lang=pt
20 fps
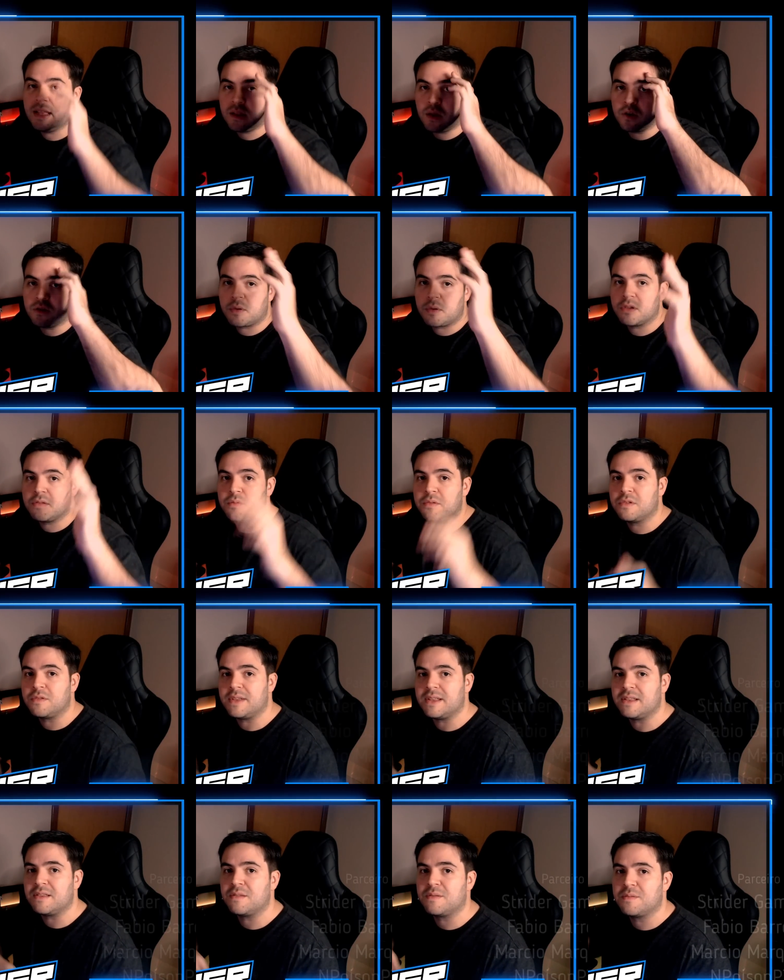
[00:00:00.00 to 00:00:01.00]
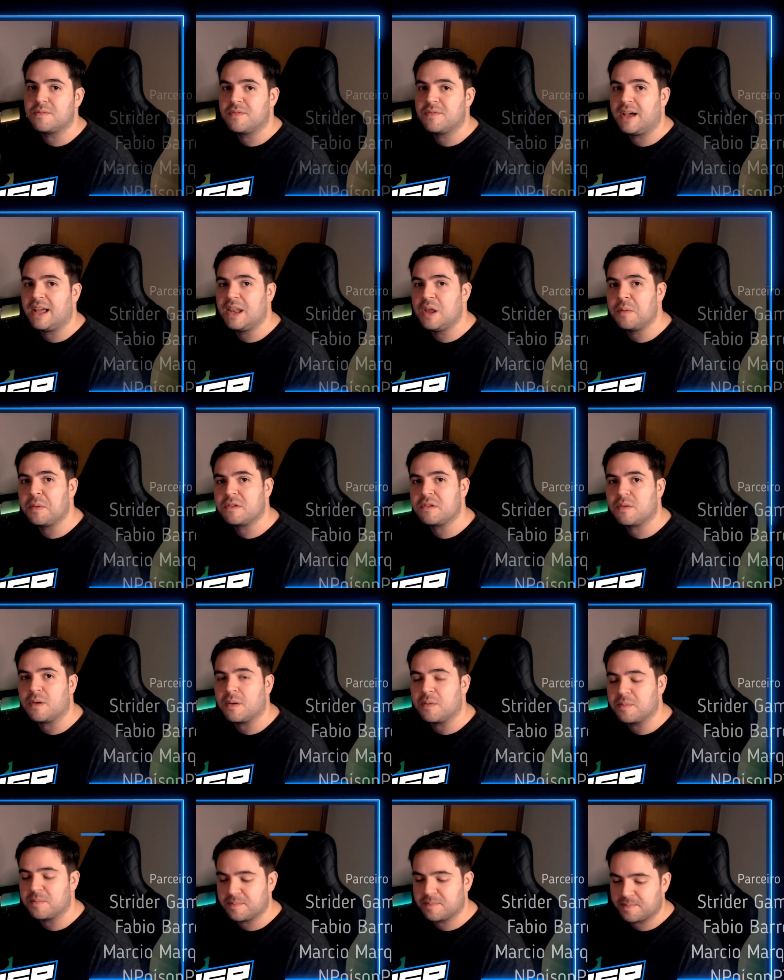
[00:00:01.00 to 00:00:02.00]
E até os próximos vídeos. Valeu,
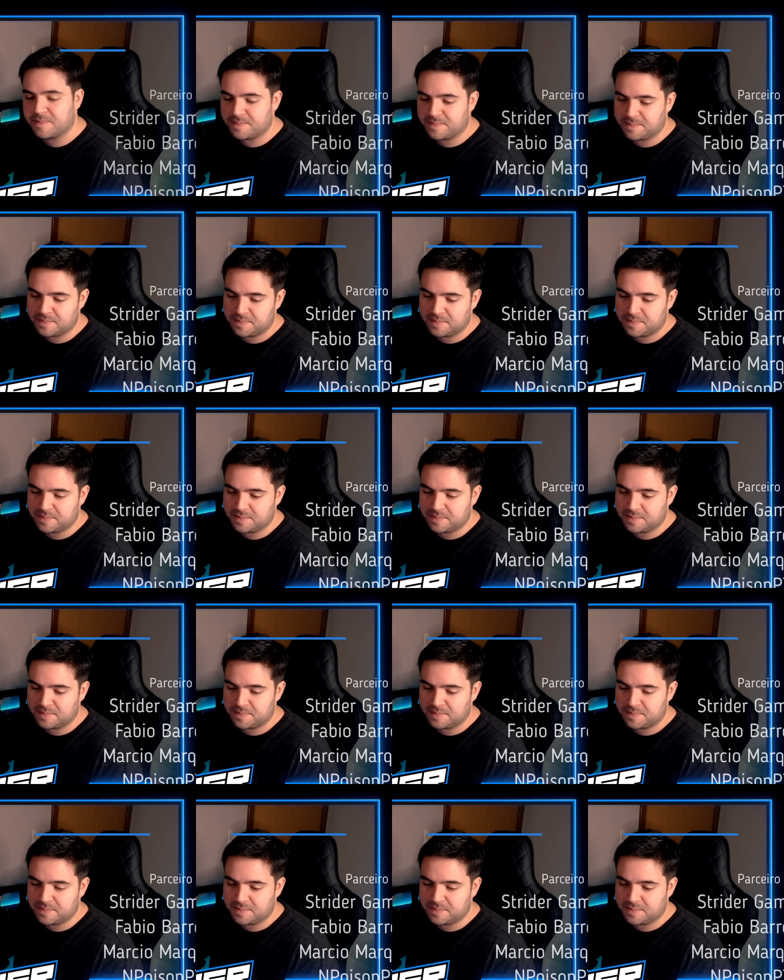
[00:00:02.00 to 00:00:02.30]
pessoal!